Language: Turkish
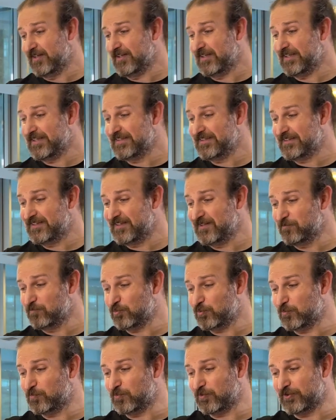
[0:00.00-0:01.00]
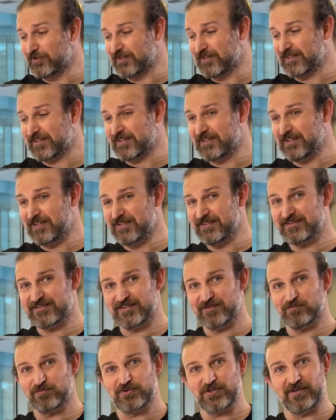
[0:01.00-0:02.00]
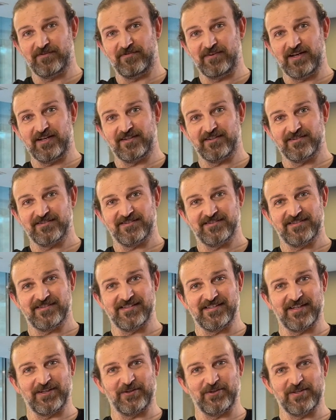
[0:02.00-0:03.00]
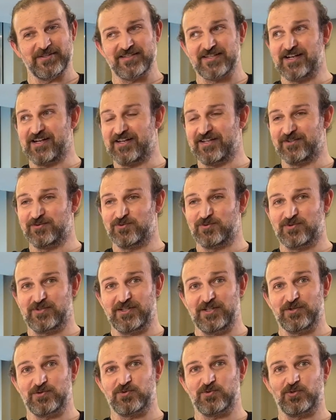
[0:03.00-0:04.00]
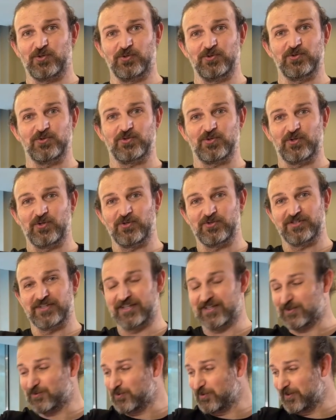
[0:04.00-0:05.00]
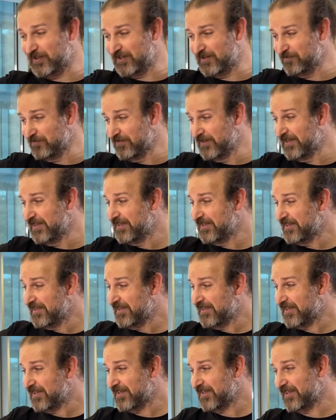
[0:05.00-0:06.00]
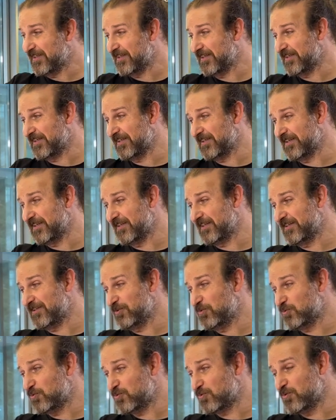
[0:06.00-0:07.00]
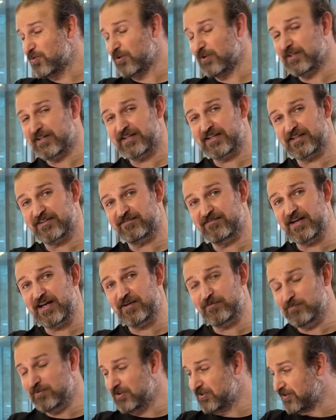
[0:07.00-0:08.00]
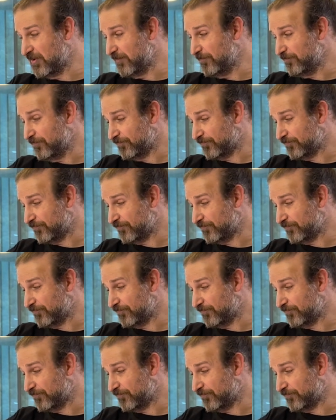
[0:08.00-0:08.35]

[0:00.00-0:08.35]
İndirim kuponuna gelince bu sefer size göre sağ üst değil sol üst köşeye koyayım e, yüzde olarak vermeyeceğim.